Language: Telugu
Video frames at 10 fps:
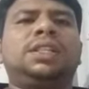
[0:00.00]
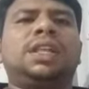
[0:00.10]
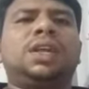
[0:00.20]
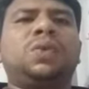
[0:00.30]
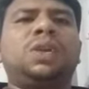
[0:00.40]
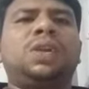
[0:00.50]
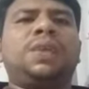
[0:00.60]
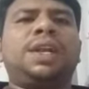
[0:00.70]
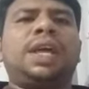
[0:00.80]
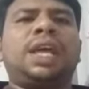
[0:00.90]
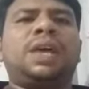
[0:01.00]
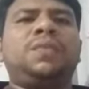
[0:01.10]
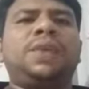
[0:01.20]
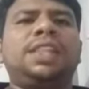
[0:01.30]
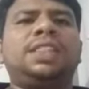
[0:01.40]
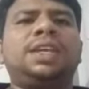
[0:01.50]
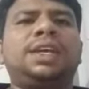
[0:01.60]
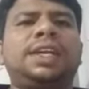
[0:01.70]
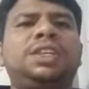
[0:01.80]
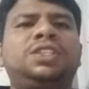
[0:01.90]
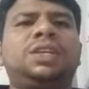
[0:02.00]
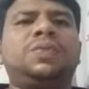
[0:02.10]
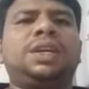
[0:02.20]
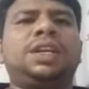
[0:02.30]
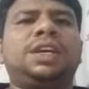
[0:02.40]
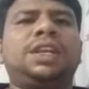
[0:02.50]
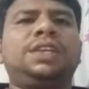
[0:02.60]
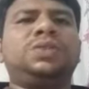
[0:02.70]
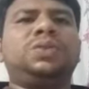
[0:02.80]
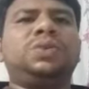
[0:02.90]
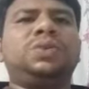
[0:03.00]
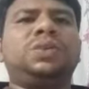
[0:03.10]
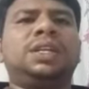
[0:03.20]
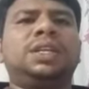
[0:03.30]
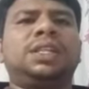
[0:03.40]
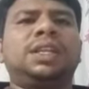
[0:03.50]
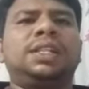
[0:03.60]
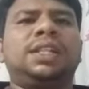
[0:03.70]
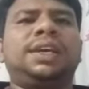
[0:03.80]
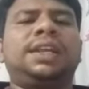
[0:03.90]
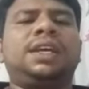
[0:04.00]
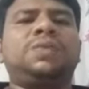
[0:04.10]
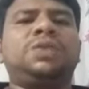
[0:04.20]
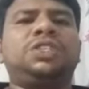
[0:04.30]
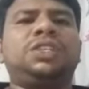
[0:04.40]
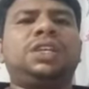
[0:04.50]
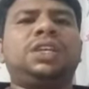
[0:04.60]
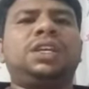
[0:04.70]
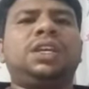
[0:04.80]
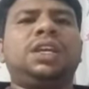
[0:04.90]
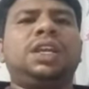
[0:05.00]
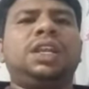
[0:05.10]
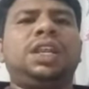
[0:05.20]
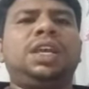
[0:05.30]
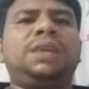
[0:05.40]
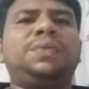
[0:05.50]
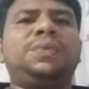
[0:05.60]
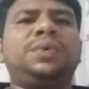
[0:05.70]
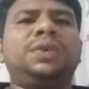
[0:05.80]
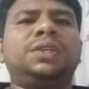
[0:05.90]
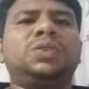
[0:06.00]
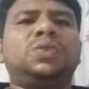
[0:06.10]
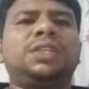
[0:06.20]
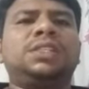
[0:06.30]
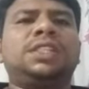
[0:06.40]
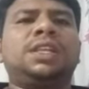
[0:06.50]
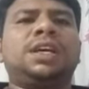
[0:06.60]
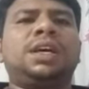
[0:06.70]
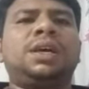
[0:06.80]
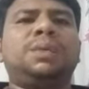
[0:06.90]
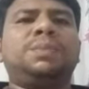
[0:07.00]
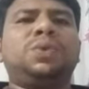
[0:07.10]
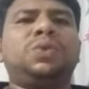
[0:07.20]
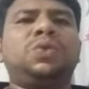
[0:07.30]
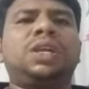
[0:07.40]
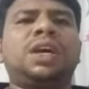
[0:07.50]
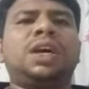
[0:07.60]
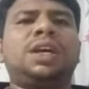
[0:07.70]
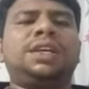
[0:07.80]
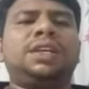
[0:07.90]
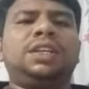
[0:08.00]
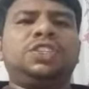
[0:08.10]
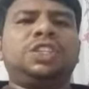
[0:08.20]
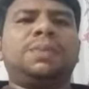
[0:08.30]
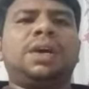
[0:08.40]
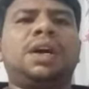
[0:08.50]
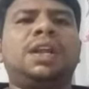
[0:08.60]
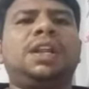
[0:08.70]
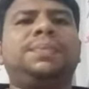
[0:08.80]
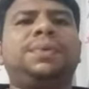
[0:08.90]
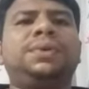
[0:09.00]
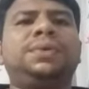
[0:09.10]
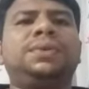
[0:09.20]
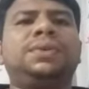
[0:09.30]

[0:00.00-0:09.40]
తనకున్నటువంటి ఆ యొక్క వ్యాధిని గ్రహించినటువంటి క్రీస్తు తన దగ్గరికి వచ్చి నీవు స్వస్థత పొందుట ఇష్టమా అన్నప్పుడు